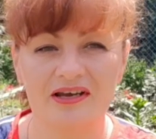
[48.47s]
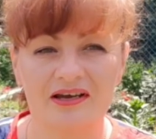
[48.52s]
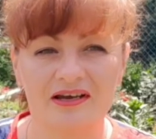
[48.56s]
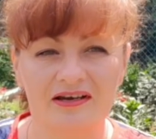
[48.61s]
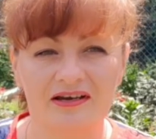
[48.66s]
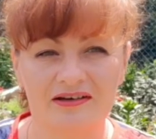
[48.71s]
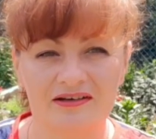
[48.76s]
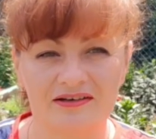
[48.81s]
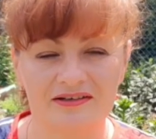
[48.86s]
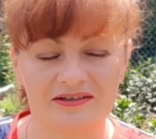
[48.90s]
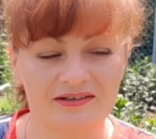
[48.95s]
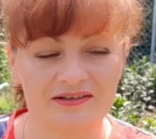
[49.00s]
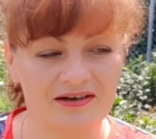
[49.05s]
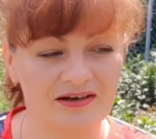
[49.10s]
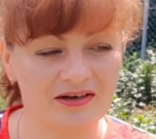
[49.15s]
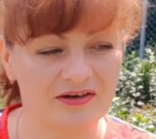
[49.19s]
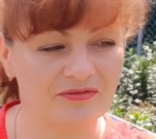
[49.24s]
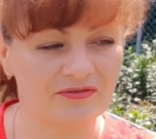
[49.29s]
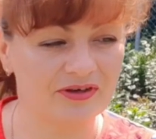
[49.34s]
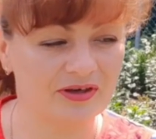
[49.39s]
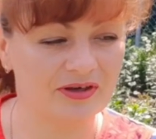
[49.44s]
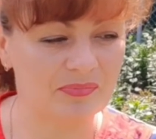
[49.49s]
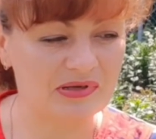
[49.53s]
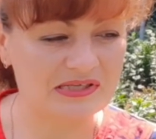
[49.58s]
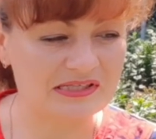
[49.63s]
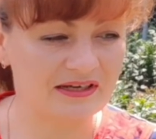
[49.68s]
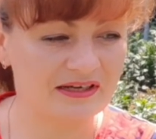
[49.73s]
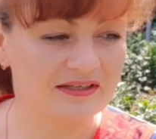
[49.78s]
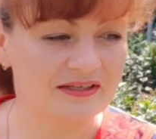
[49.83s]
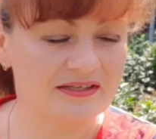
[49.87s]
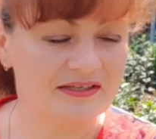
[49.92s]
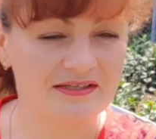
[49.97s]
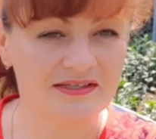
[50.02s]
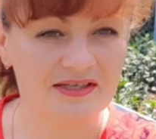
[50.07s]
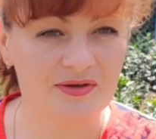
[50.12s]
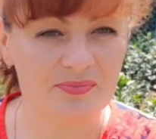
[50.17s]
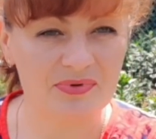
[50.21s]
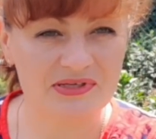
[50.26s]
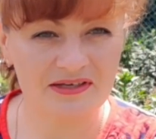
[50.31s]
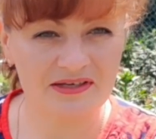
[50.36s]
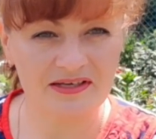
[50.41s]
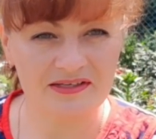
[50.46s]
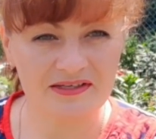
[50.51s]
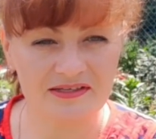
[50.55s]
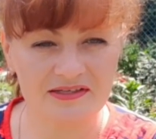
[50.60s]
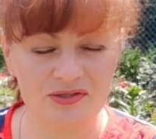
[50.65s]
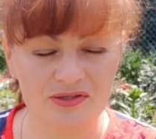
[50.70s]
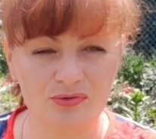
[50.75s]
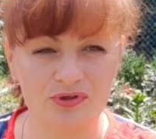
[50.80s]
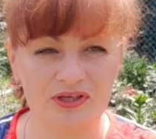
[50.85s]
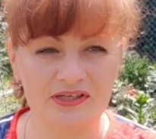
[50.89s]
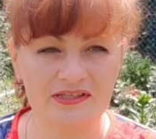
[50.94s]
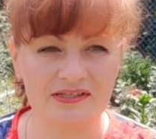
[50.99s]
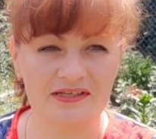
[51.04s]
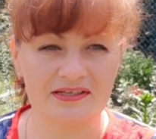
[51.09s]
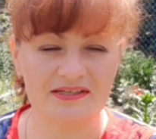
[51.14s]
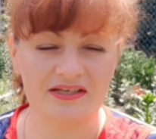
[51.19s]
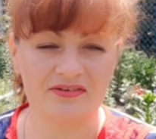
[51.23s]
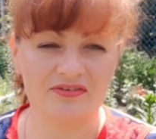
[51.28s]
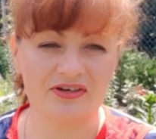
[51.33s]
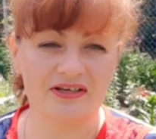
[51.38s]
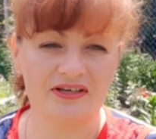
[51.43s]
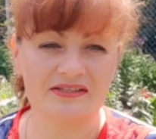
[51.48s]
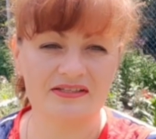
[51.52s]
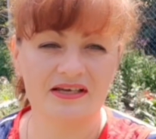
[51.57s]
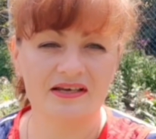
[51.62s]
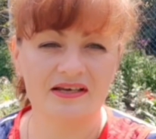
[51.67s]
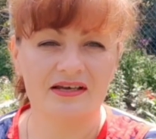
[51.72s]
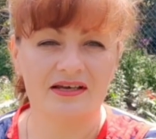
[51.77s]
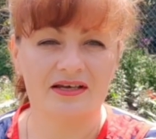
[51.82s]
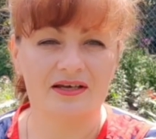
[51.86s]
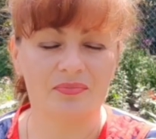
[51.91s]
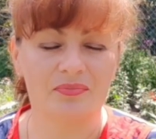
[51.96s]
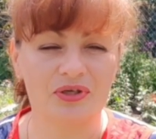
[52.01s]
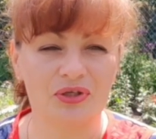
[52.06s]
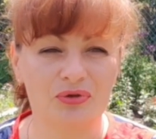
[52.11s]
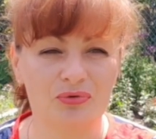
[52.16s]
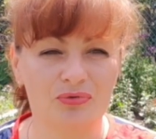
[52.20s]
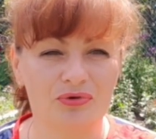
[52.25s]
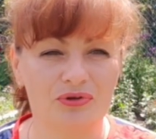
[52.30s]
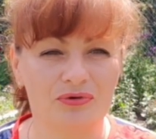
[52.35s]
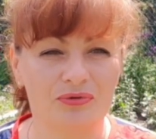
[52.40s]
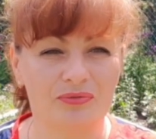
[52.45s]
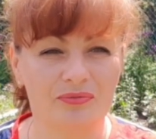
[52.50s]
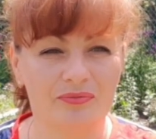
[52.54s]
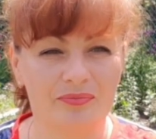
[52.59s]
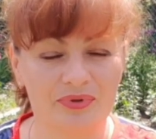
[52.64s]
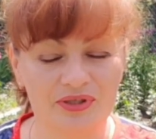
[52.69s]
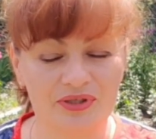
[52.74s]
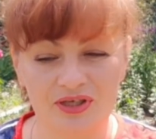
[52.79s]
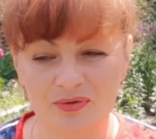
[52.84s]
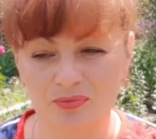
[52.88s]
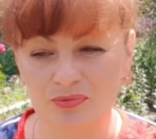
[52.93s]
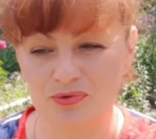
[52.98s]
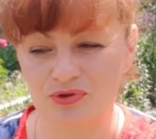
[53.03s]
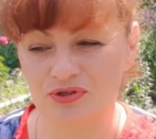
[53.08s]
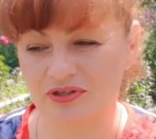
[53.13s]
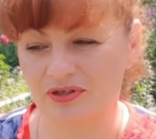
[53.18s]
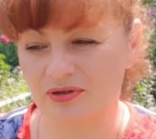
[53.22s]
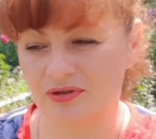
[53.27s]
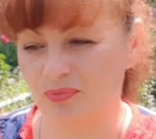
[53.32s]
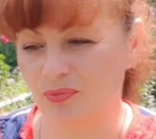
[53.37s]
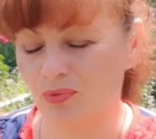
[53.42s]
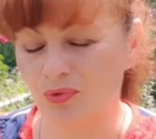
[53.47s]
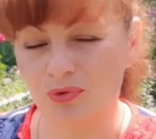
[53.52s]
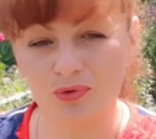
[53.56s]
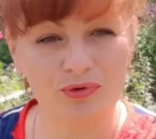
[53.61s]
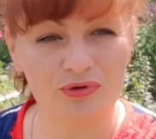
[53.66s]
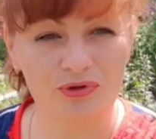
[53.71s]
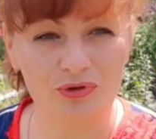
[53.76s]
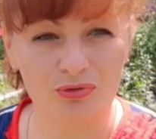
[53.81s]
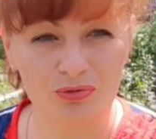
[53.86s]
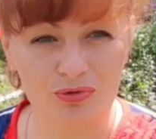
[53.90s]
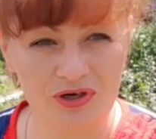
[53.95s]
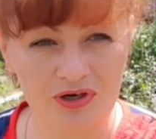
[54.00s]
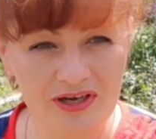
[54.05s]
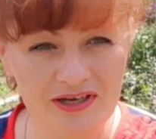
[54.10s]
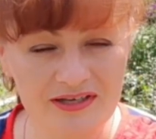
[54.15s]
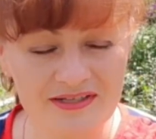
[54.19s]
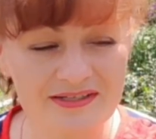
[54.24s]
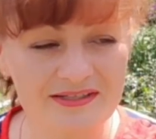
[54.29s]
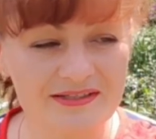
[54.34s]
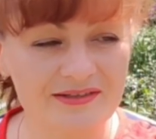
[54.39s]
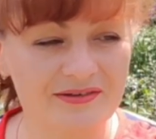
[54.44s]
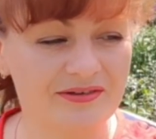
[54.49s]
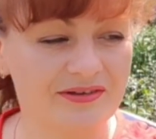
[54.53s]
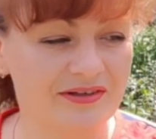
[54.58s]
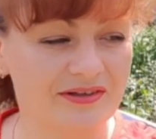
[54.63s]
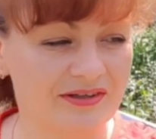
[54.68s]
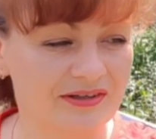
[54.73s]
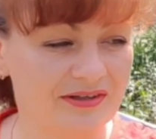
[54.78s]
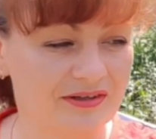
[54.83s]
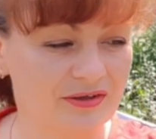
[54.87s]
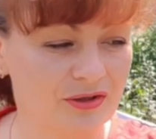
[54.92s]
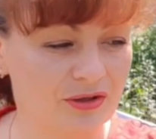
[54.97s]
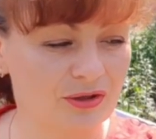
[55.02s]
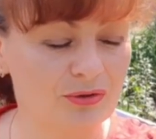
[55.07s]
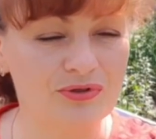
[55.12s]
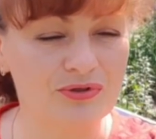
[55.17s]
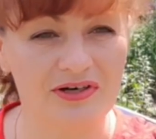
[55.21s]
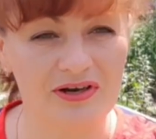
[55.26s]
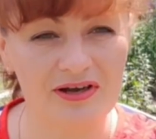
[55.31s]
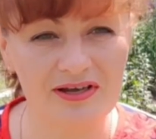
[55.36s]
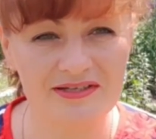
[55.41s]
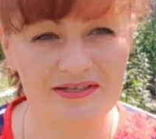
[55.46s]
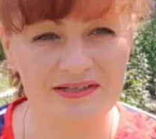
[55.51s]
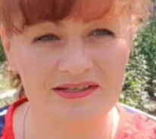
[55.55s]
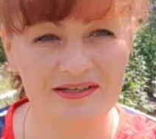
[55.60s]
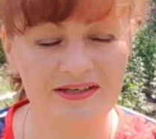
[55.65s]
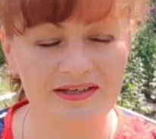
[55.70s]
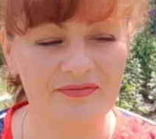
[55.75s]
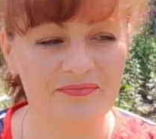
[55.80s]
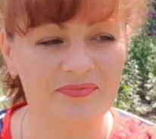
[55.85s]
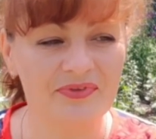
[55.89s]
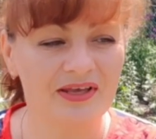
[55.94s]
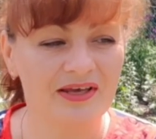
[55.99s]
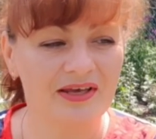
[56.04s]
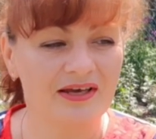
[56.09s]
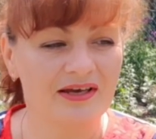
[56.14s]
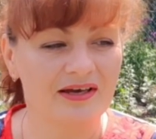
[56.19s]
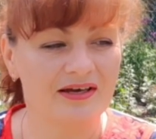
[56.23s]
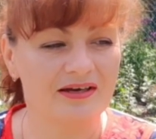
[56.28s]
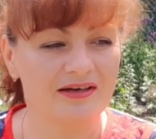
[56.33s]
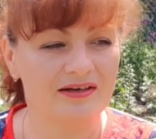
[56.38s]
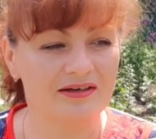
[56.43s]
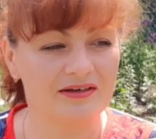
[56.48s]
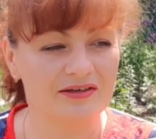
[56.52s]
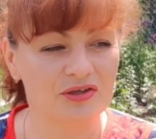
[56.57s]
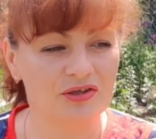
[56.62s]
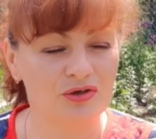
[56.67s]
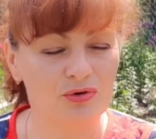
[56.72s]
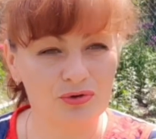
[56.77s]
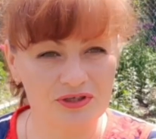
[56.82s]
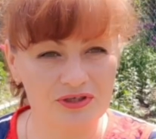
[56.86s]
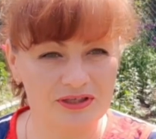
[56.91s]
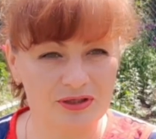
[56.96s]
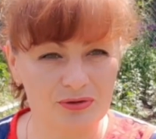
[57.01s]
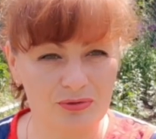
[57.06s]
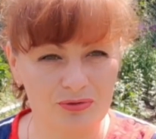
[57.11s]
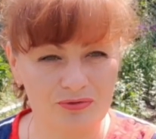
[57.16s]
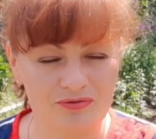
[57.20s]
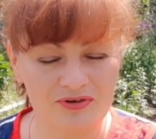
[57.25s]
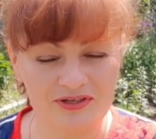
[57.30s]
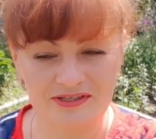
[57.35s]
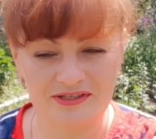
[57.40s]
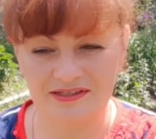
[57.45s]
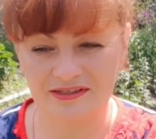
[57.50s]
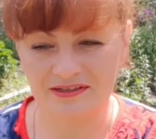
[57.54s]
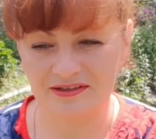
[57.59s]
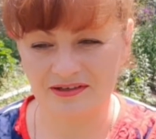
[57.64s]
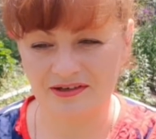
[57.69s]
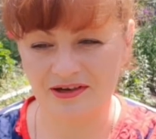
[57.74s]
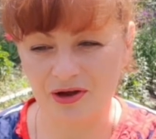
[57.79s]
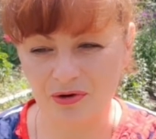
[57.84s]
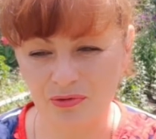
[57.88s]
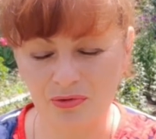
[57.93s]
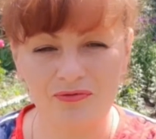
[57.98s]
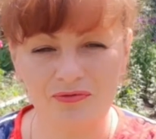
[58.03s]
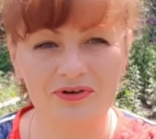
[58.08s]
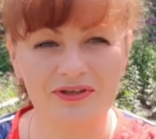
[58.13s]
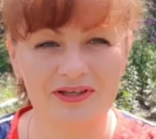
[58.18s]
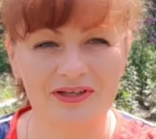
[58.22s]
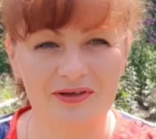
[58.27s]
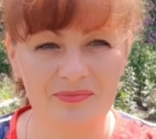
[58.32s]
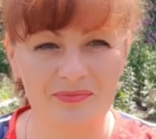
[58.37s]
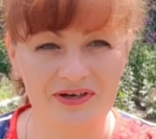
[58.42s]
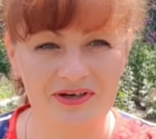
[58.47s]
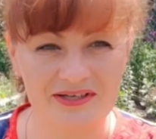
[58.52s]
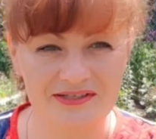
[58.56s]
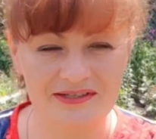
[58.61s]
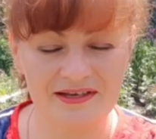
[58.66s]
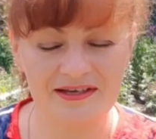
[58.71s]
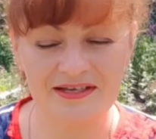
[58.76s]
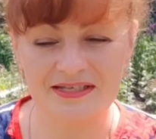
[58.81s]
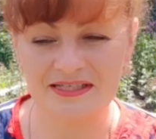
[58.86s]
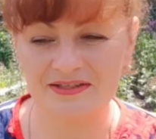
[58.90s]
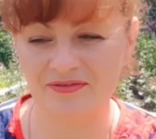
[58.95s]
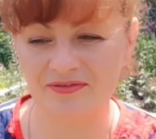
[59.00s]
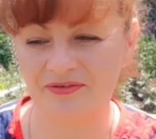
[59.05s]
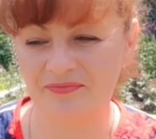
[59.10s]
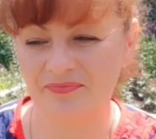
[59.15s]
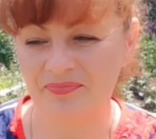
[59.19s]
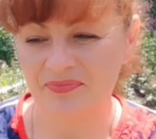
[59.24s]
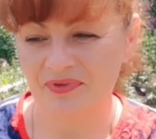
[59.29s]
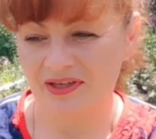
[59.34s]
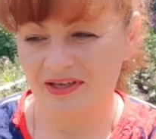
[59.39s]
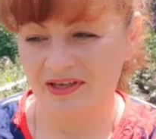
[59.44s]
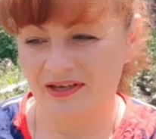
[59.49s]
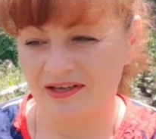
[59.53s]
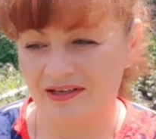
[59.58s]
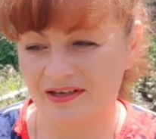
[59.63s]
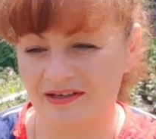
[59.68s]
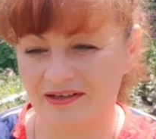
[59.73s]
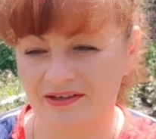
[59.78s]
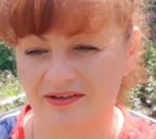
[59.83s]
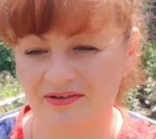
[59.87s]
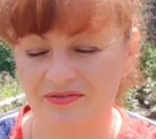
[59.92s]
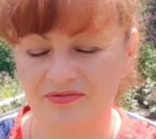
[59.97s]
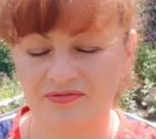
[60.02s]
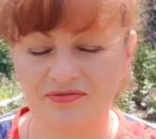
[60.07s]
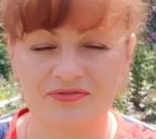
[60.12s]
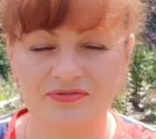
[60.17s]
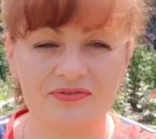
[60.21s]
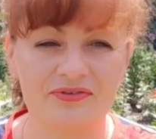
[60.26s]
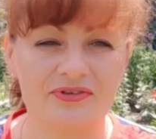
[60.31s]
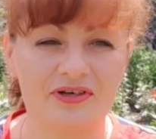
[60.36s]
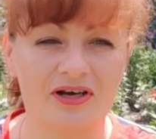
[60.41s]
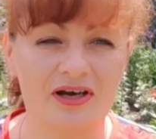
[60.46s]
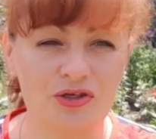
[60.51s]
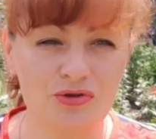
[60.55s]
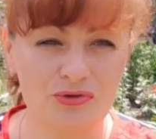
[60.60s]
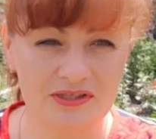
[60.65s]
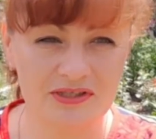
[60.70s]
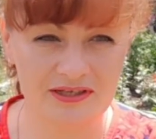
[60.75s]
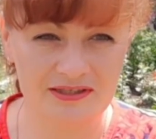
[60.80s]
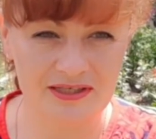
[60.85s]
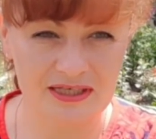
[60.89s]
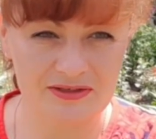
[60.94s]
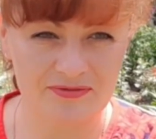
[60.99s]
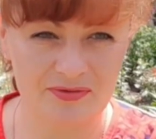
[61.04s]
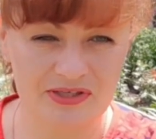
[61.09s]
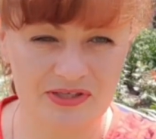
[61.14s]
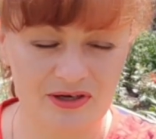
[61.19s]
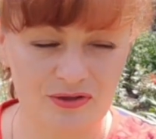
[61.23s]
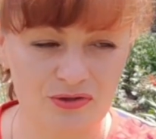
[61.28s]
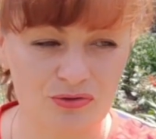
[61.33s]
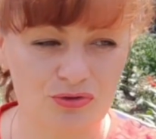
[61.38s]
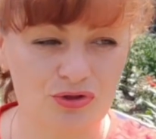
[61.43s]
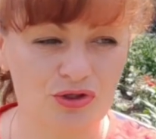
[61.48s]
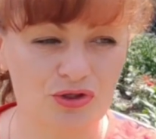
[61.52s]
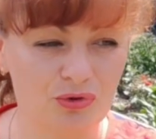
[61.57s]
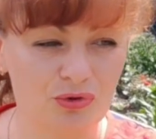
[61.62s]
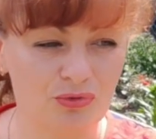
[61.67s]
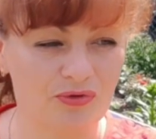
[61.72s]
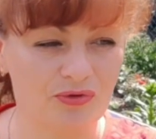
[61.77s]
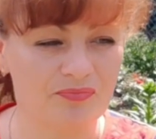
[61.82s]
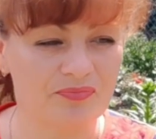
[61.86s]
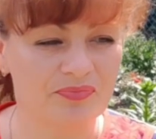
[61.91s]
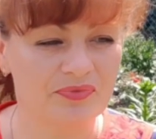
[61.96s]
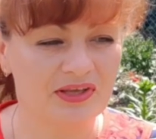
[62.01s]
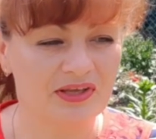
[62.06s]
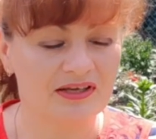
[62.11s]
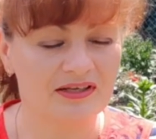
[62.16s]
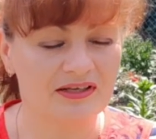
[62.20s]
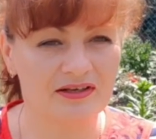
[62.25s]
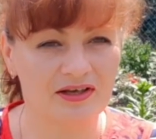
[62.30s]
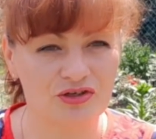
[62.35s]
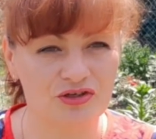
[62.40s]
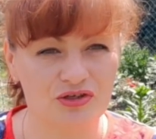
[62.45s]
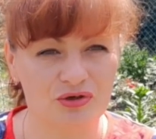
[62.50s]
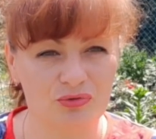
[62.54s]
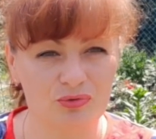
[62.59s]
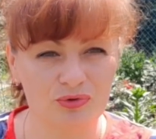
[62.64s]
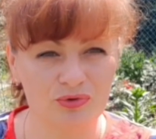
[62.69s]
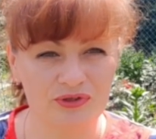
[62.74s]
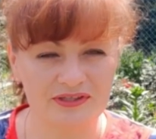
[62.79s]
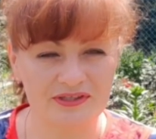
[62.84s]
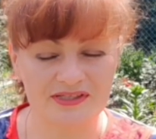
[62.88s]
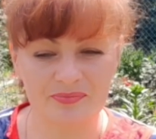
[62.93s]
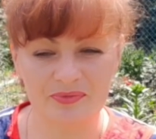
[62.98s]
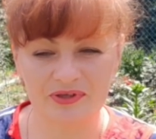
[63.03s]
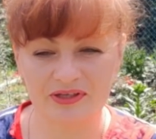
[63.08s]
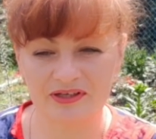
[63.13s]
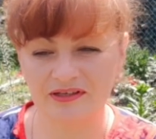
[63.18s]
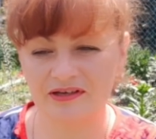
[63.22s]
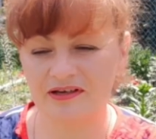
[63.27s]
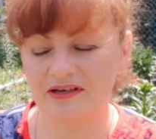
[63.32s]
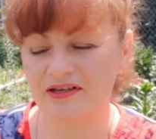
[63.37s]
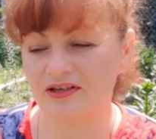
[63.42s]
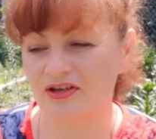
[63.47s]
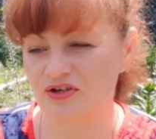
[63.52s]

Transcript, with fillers: э, как вы опасаетесь, не опасаетесь с улицы оставлять петунью, потому что могут и украсть, люди разные, не ходят ли у вас коровы, там хозяйство, Э, хочу сказать вам сразу, что наша улица молодая,